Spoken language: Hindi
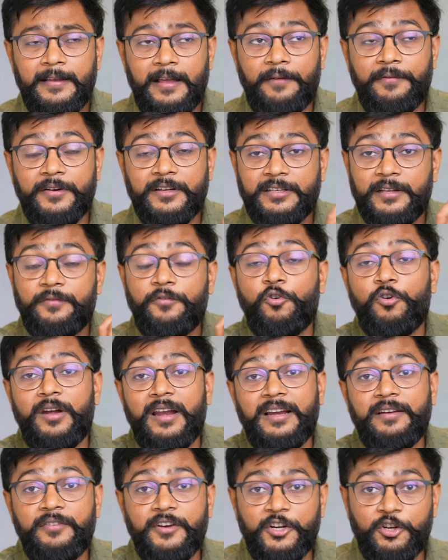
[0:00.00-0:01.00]
या फिर सिर्फ
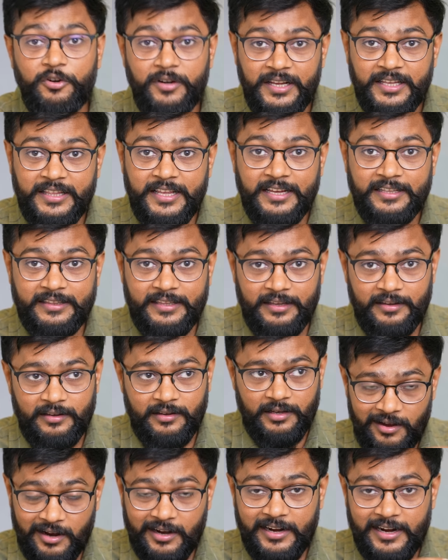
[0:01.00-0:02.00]
ऑनलाइन वीडियो नहीं देखते
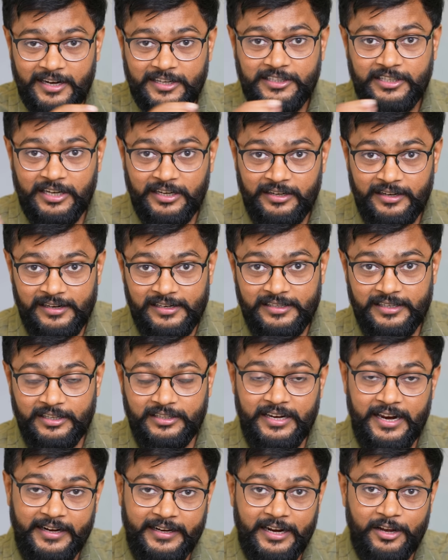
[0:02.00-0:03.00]
अगर एक्सटर्नल से
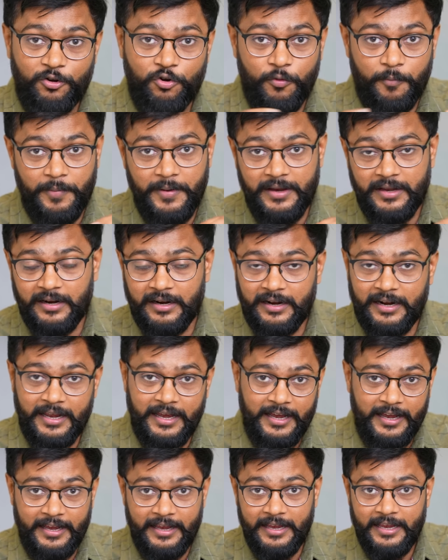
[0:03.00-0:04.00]
डाटा कॉपी करना
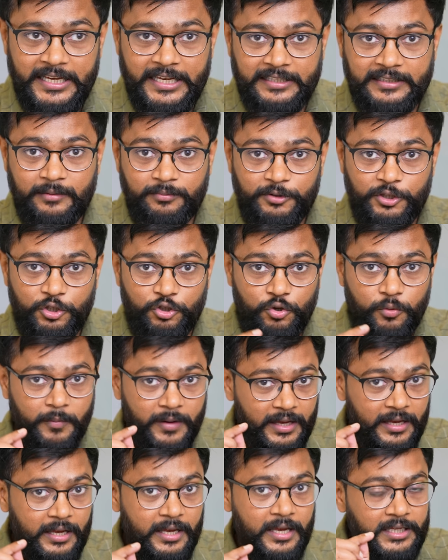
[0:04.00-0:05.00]
है इन सब चीजों
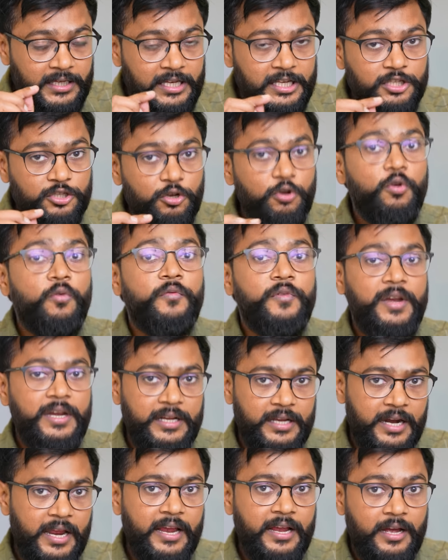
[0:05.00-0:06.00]
में ये स्लो फील
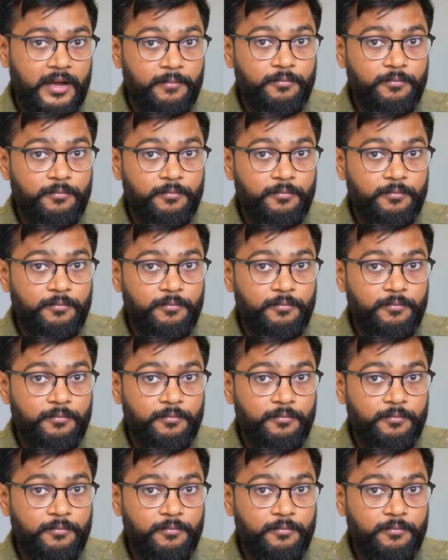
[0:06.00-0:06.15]
कराएगा